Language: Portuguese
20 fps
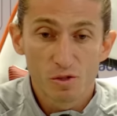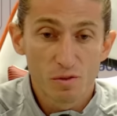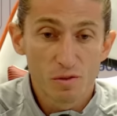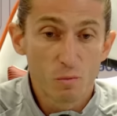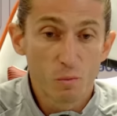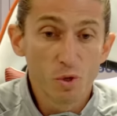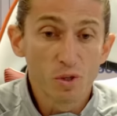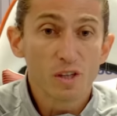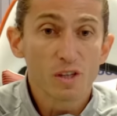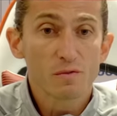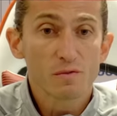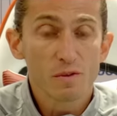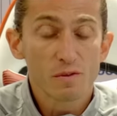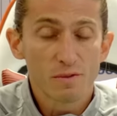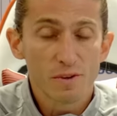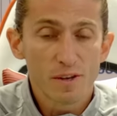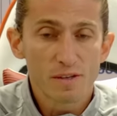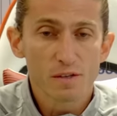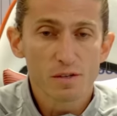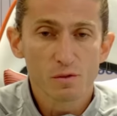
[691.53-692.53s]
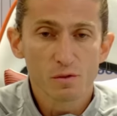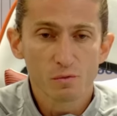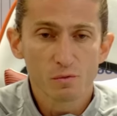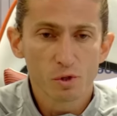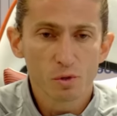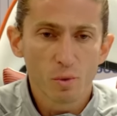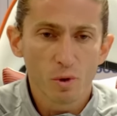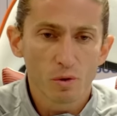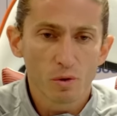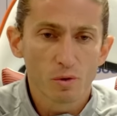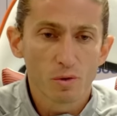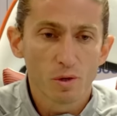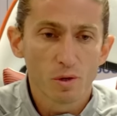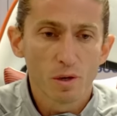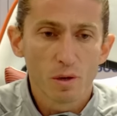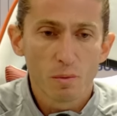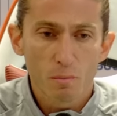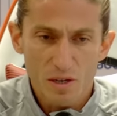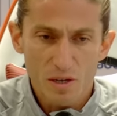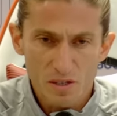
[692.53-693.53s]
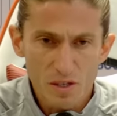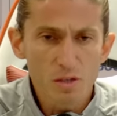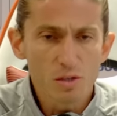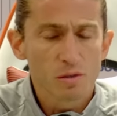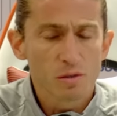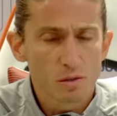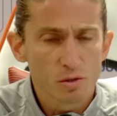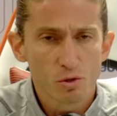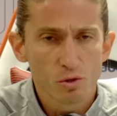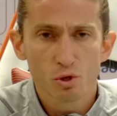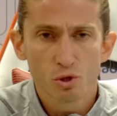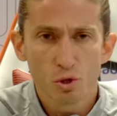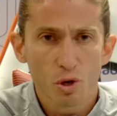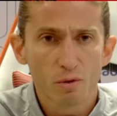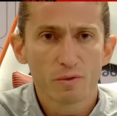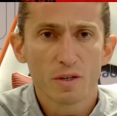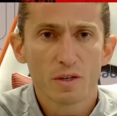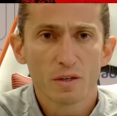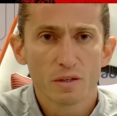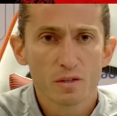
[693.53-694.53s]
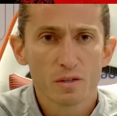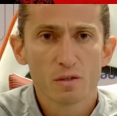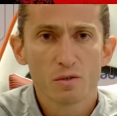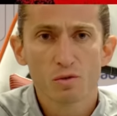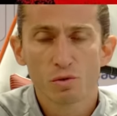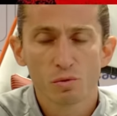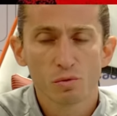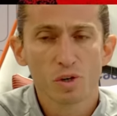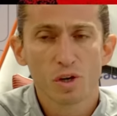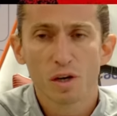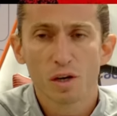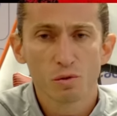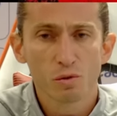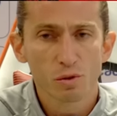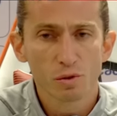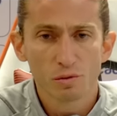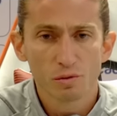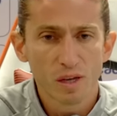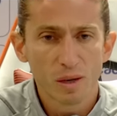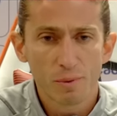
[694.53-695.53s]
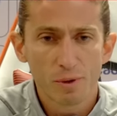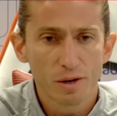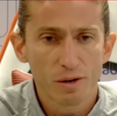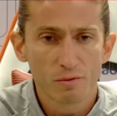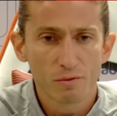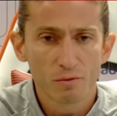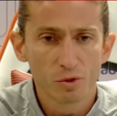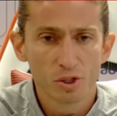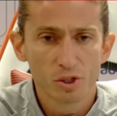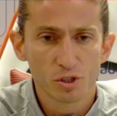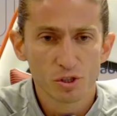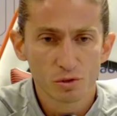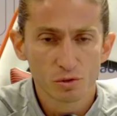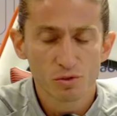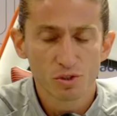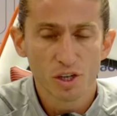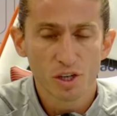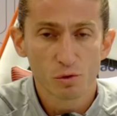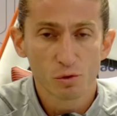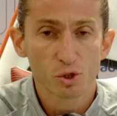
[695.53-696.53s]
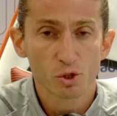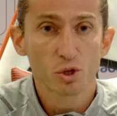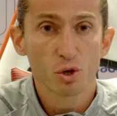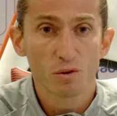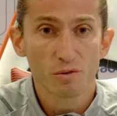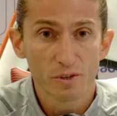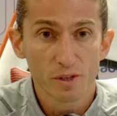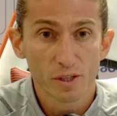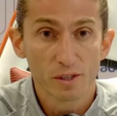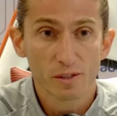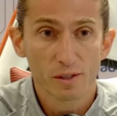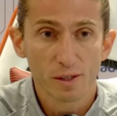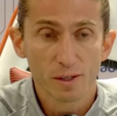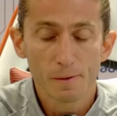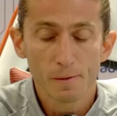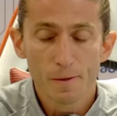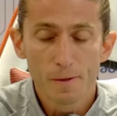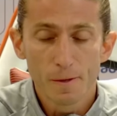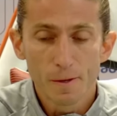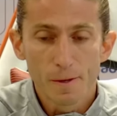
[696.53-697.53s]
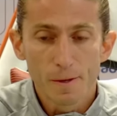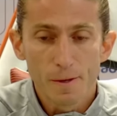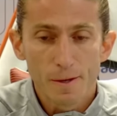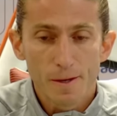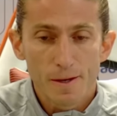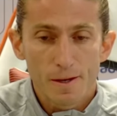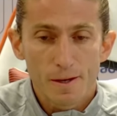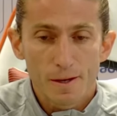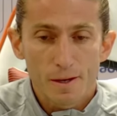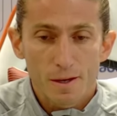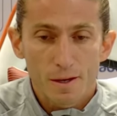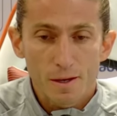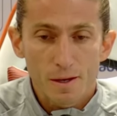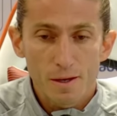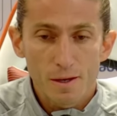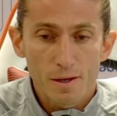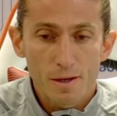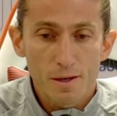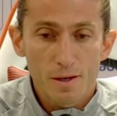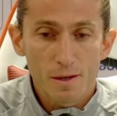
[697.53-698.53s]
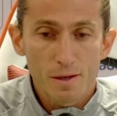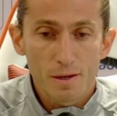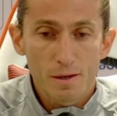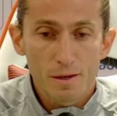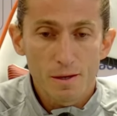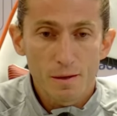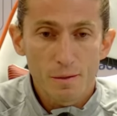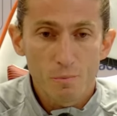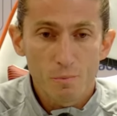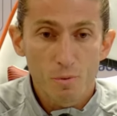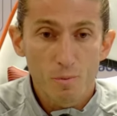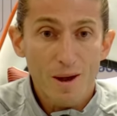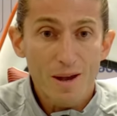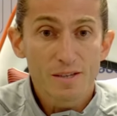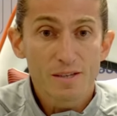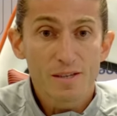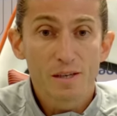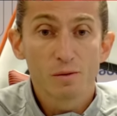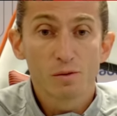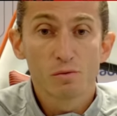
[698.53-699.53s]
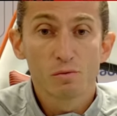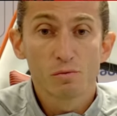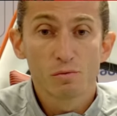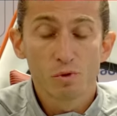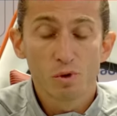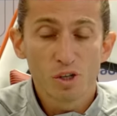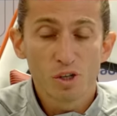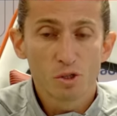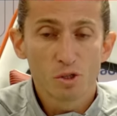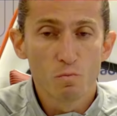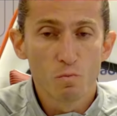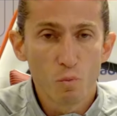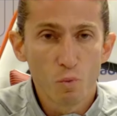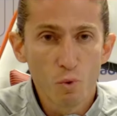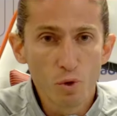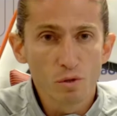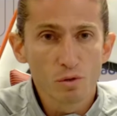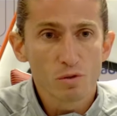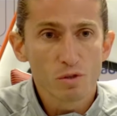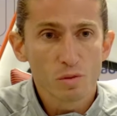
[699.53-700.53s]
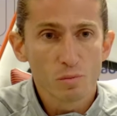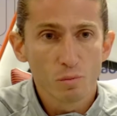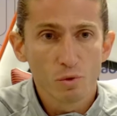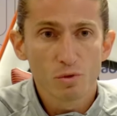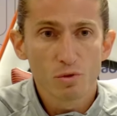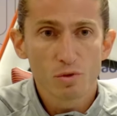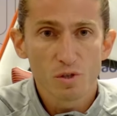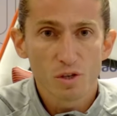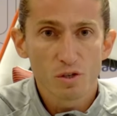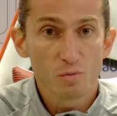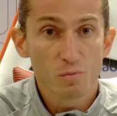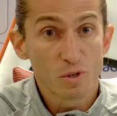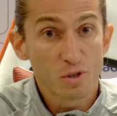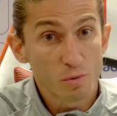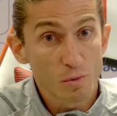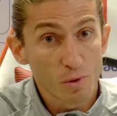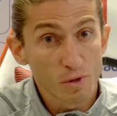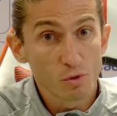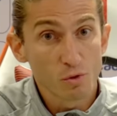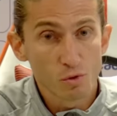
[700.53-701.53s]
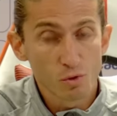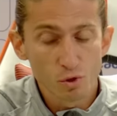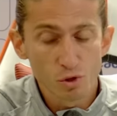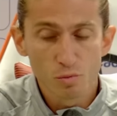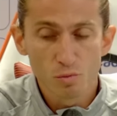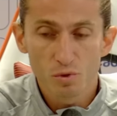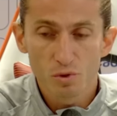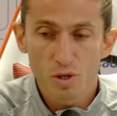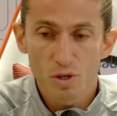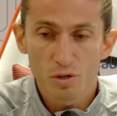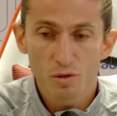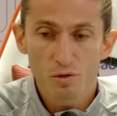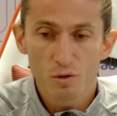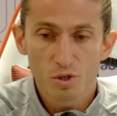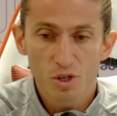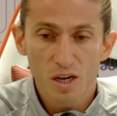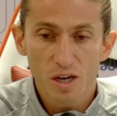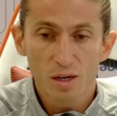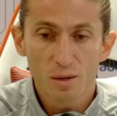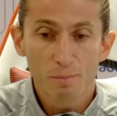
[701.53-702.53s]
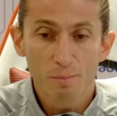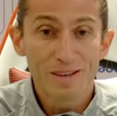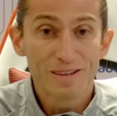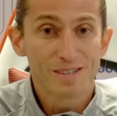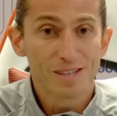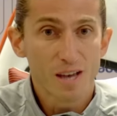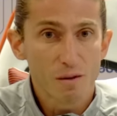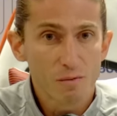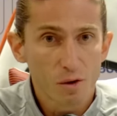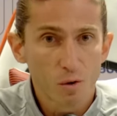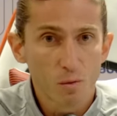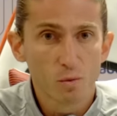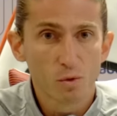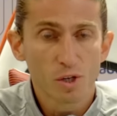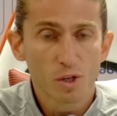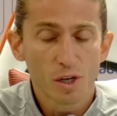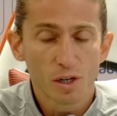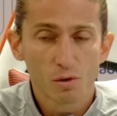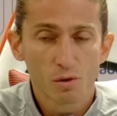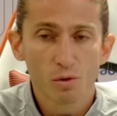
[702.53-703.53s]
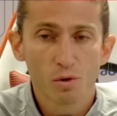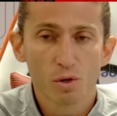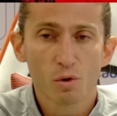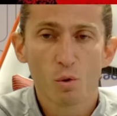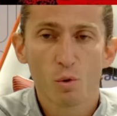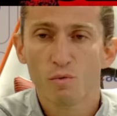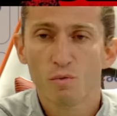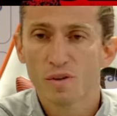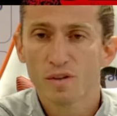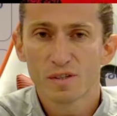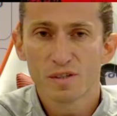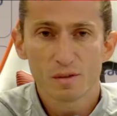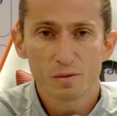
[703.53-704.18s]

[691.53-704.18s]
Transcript: eu tive muitas vivências no futebol, mas sim, sou jovem, sim, sou um treinador, não dá para fugir disso, um treinador jovem, né? E por mais que durante muitos e muitos anos, principalmente os últimos anos, eu já pensava como treinador, eu